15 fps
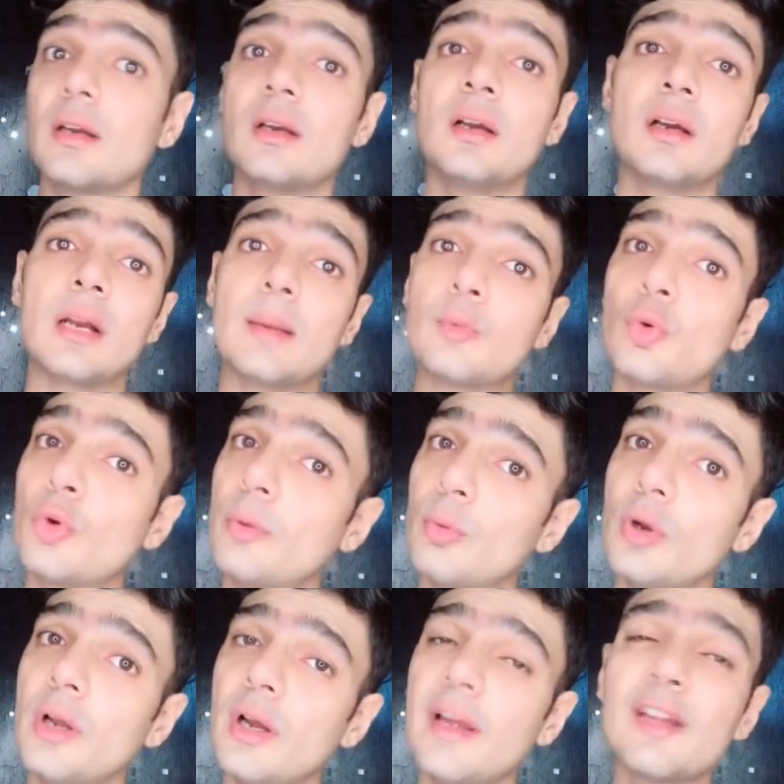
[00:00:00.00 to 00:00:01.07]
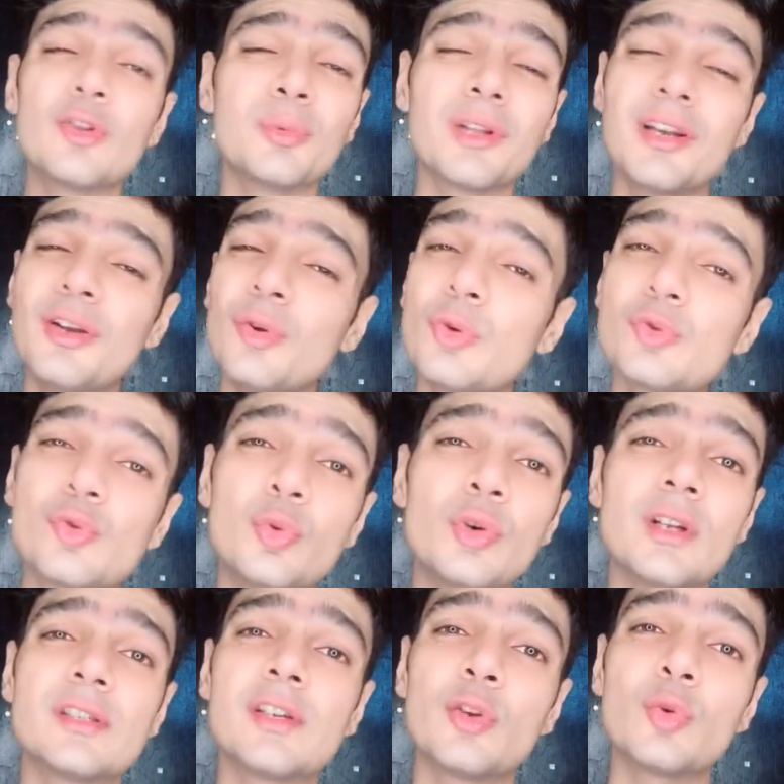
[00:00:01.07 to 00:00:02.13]
करना अगर आपको कोई बोलेगा एक तो पता नहीं लोग
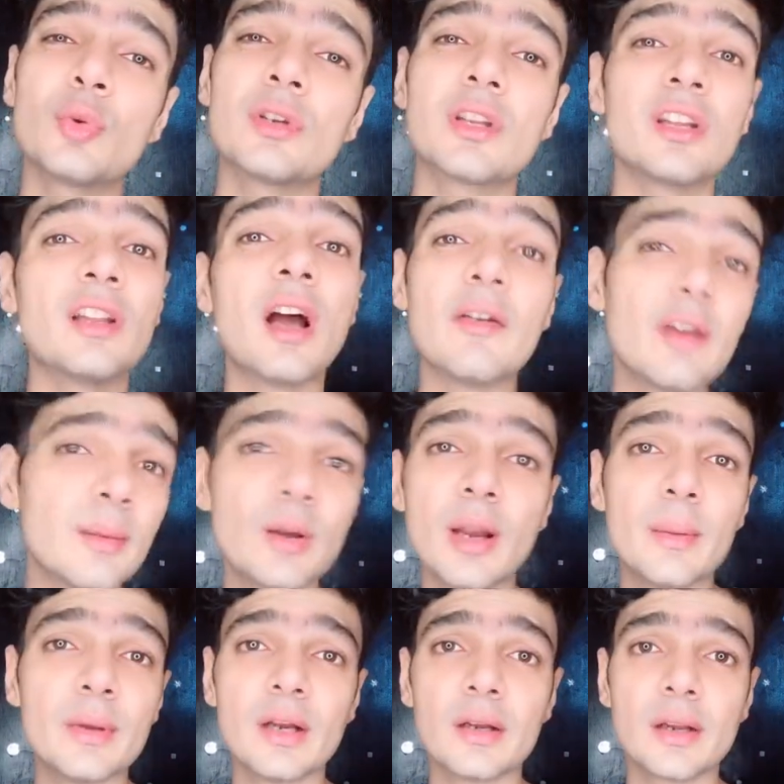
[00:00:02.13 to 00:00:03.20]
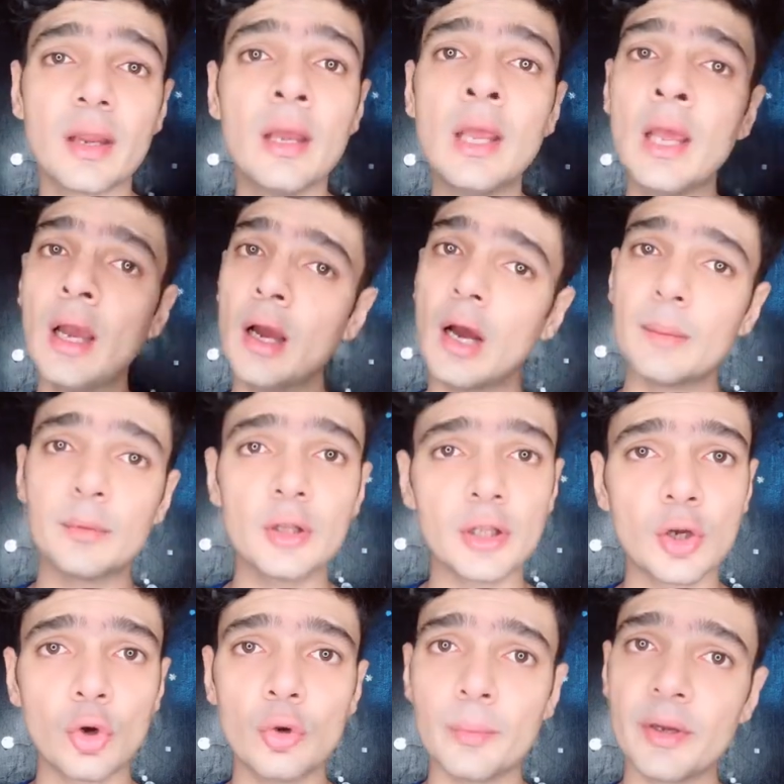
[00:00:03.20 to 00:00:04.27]
झूठ ऐसे क्यों करते दावे वाला वाला के आपने
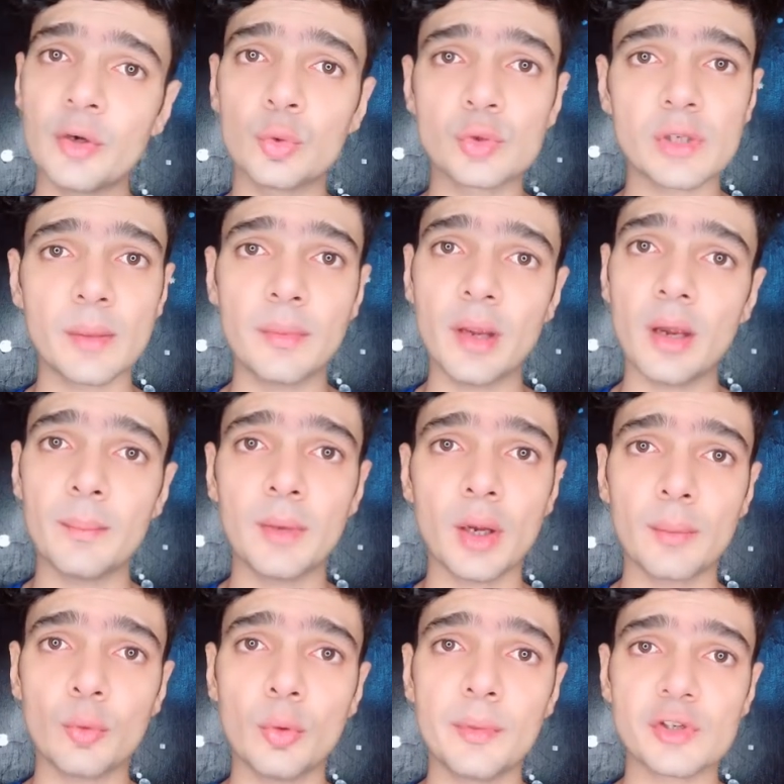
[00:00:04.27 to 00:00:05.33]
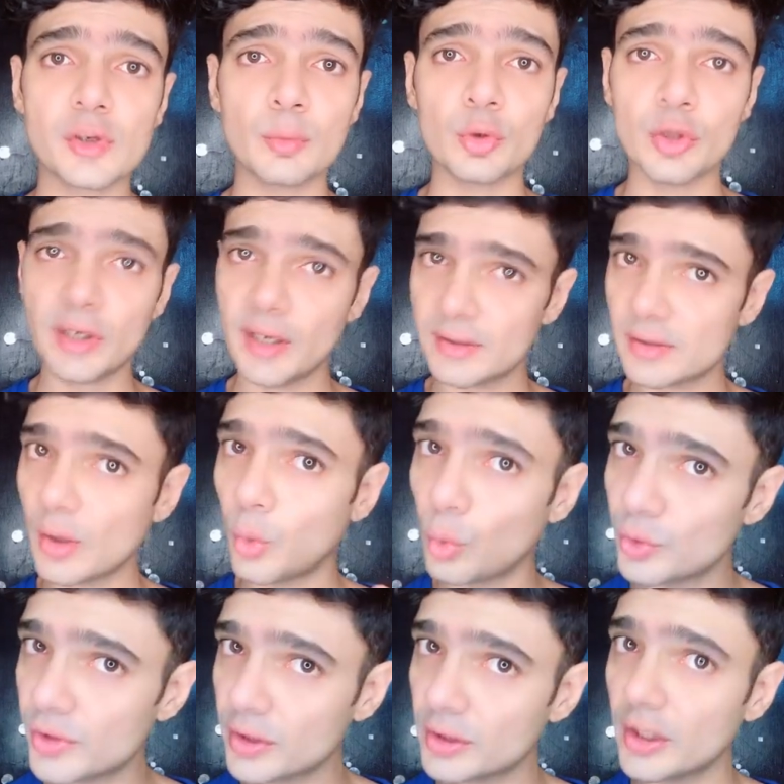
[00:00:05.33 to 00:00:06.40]
देखा होगा मेरे नुस्खे में मैं आपको हमेशा बोलता कि ऐसा
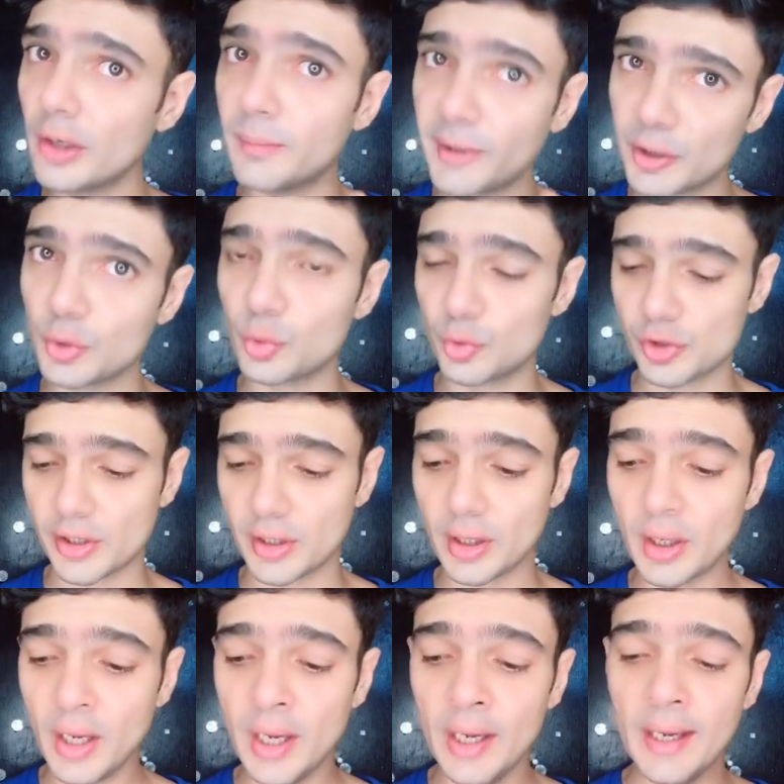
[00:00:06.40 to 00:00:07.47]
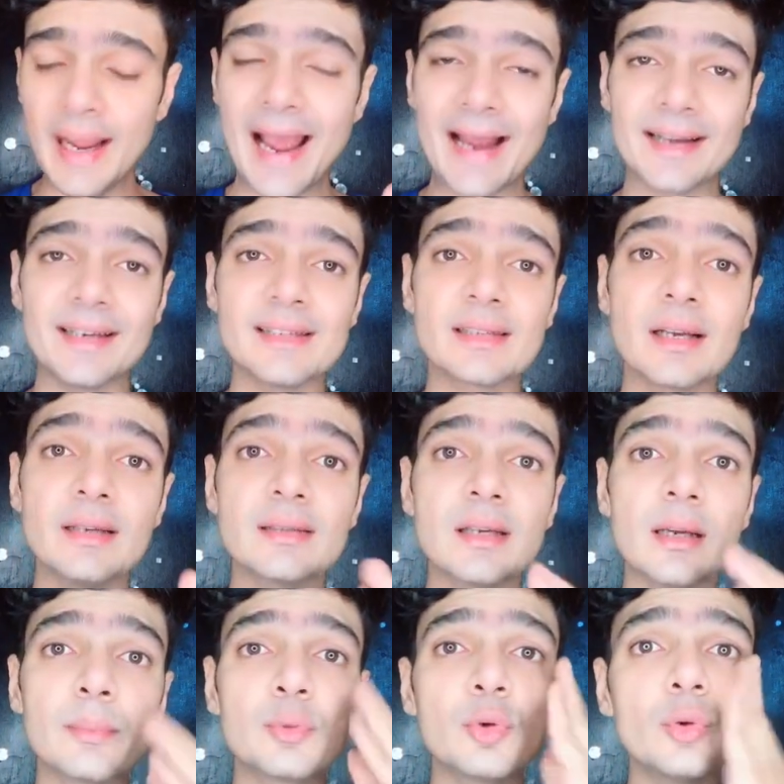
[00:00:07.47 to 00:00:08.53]
हो सकता है बेटर हो जाएगा एक्ने स्कार्स
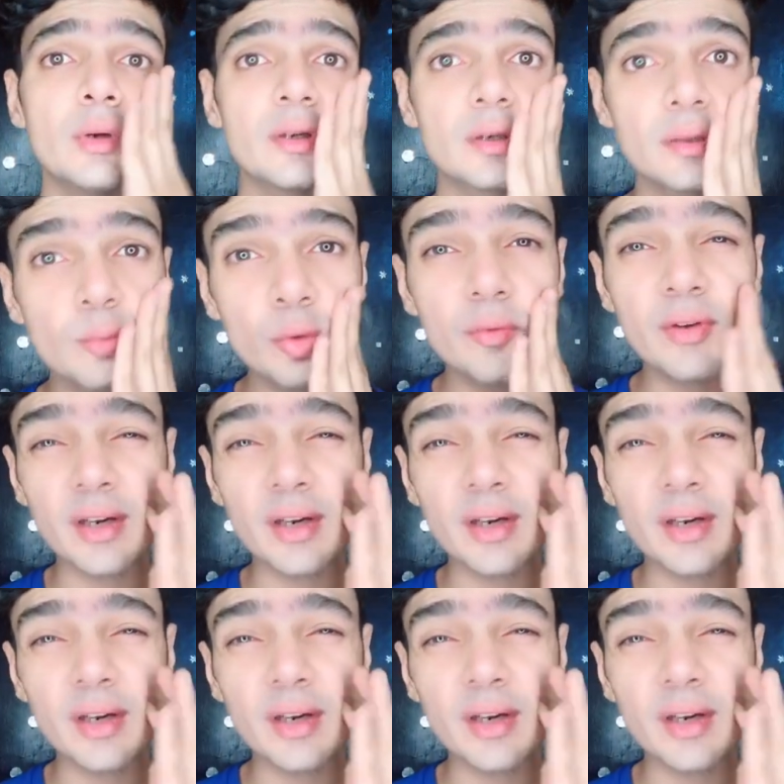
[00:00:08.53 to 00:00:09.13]
अगर आपको रिमूव